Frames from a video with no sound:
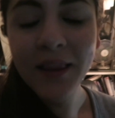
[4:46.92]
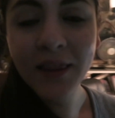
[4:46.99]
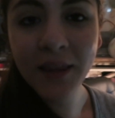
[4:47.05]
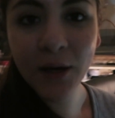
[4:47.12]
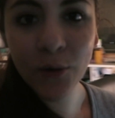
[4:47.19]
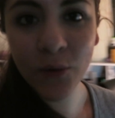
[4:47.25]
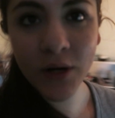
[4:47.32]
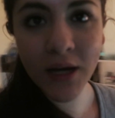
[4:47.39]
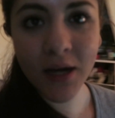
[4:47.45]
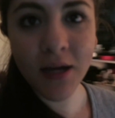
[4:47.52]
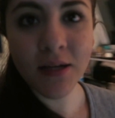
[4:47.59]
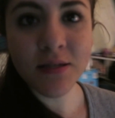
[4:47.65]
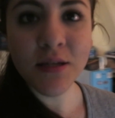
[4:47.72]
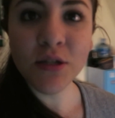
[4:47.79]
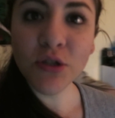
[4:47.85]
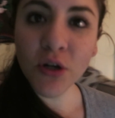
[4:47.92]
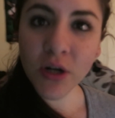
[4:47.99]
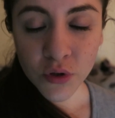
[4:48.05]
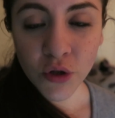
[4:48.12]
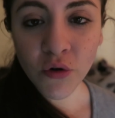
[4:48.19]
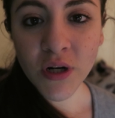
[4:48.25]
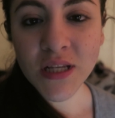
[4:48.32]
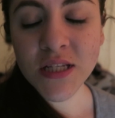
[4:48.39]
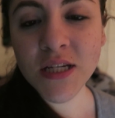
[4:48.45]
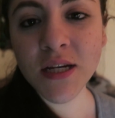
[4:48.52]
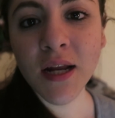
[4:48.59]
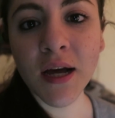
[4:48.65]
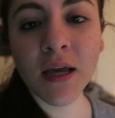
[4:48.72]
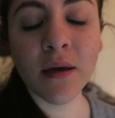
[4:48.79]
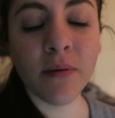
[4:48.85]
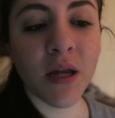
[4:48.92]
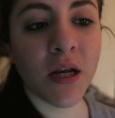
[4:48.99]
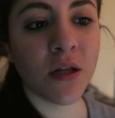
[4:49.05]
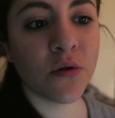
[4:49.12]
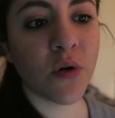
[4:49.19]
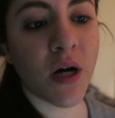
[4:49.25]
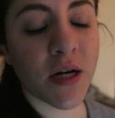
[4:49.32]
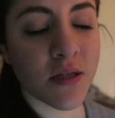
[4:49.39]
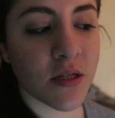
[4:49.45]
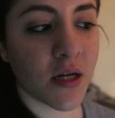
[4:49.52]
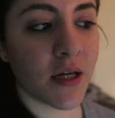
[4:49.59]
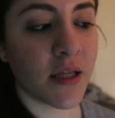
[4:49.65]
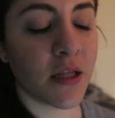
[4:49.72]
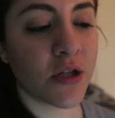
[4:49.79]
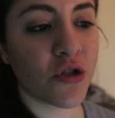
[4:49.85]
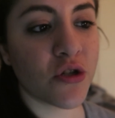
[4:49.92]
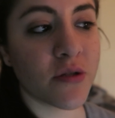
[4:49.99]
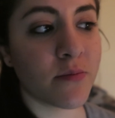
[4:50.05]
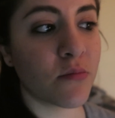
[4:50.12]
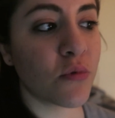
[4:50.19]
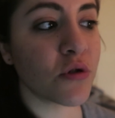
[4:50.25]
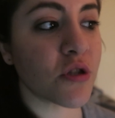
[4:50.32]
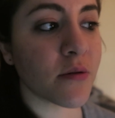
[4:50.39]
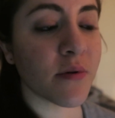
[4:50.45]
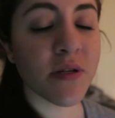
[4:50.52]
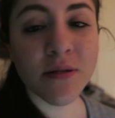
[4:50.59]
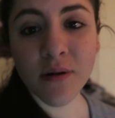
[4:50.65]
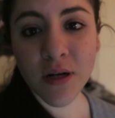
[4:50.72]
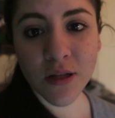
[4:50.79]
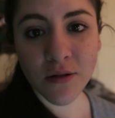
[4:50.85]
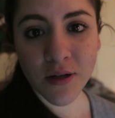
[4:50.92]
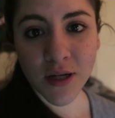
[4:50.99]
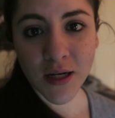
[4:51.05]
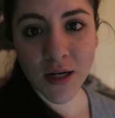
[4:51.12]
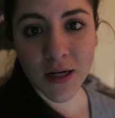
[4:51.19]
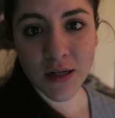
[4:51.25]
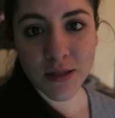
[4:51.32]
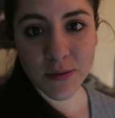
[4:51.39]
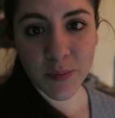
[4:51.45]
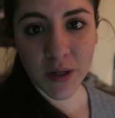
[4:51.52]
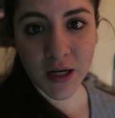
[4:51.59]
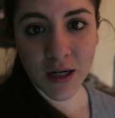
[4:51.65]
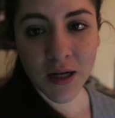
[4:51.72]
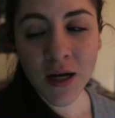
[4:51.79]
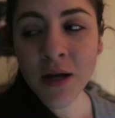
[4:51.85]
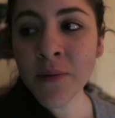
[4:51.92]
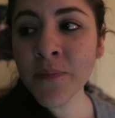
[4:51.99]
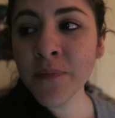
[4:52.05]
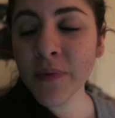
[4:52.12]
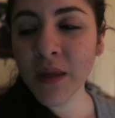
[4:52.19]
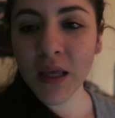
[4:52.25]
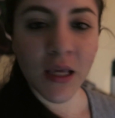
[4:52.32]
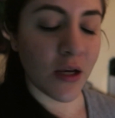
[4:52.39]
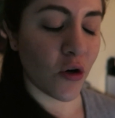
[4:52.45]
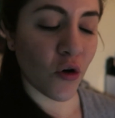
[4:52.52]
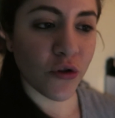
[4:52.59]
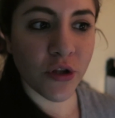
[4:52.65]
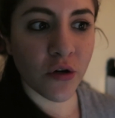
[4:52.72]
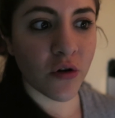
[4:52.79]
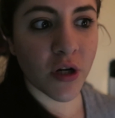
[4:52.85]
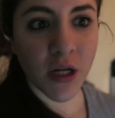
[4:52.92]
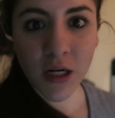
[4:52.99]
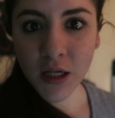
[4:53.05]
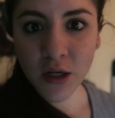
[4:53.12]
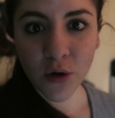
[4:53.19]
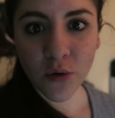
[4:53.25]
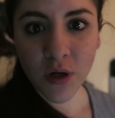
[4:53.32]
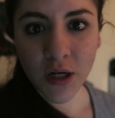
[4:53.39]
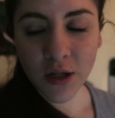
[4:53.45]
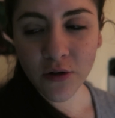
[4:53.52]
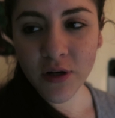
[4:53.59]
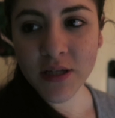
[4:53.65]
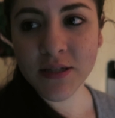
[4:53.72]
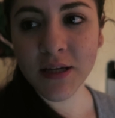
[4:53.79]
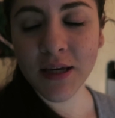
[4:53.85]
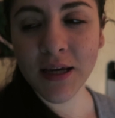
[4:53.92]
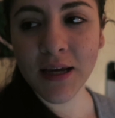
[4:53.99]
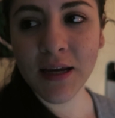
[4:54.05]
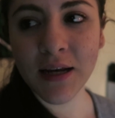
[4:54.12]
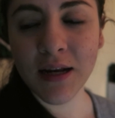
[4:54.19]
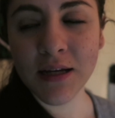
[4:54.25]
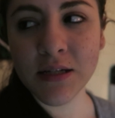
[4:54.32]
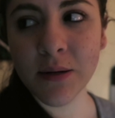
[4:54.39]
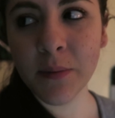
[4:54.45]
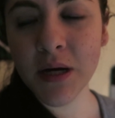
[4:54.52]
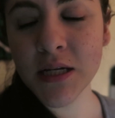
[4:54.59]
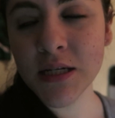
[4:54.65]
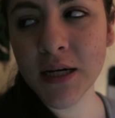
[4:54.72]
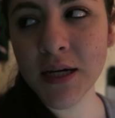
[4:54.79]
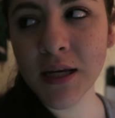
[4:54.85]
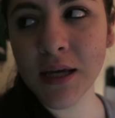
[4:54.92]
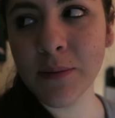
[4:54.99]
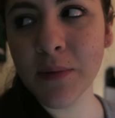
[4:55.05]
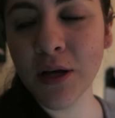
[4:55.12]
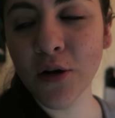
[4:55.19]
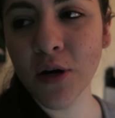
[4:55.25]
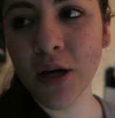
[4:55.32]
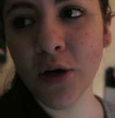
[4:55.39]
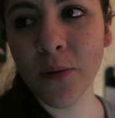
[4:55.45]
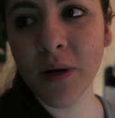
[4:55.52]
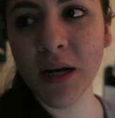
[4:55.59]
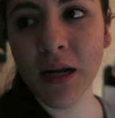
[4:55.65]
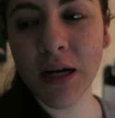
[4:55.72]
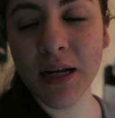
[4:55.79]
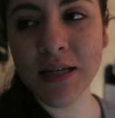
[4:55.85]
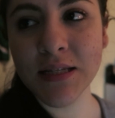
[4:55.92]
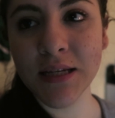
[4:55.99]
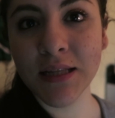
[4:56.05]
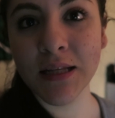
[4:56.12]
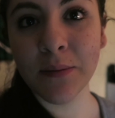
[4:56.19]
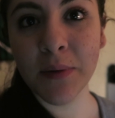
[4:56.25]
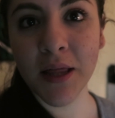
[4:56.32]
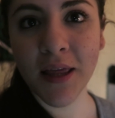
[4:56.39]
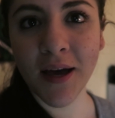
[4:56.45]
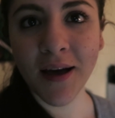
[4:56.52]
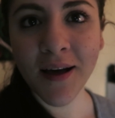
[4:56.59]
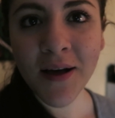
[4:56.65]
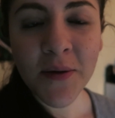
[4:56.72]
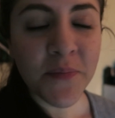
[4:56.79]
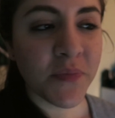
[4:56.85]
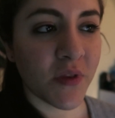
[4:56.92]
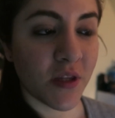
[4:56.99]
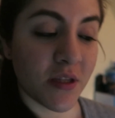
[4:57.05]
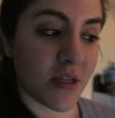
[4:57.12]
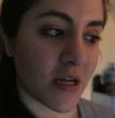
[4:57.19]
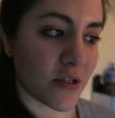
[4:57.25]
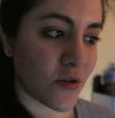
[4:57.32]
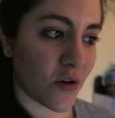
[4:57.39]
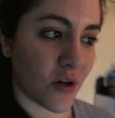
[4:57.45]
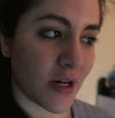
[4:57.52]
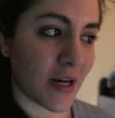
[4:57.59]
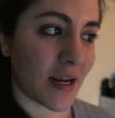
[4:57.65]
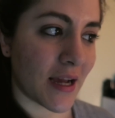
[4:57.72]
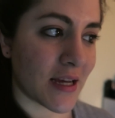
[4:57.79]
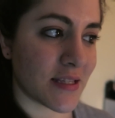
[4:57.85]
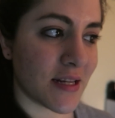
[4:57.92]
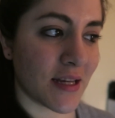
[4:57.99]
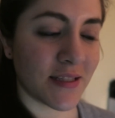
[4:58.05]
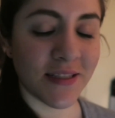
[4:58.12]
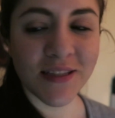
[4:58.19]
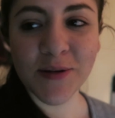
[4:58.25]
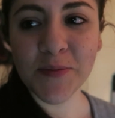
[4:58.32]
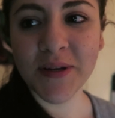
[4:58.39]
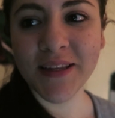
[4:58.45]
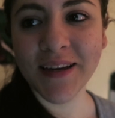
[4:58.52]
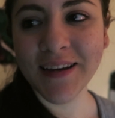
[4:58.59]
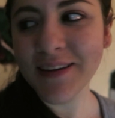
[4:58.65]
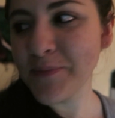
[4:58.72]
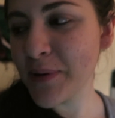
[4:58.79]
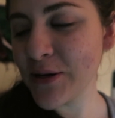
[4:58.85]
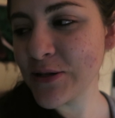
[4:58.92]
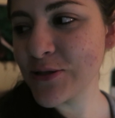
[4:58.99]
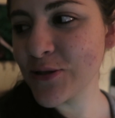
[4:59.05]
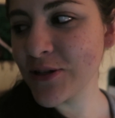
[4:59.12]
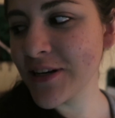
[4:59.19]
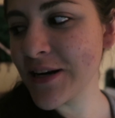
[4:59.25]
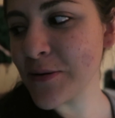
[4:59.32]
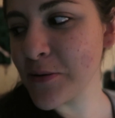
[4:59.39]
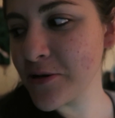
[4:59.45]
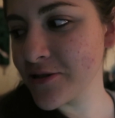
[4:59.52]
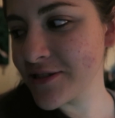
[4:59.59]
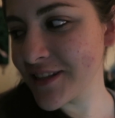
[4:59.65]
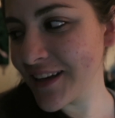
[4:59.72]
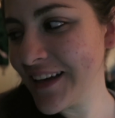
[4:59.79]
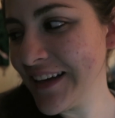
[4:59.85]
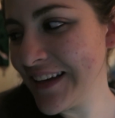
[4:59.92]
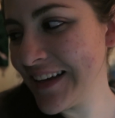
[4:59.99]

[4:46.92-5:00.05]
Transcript: de una señora, de una china que viene a tu casa y de hecho es mucho más barato que ir al spa y no tengo que ir a ningún lado, así que la llamé ayer y me dijo que venía a las 7 y media. Ya son casi las 7 y media, pero estoy nerviosa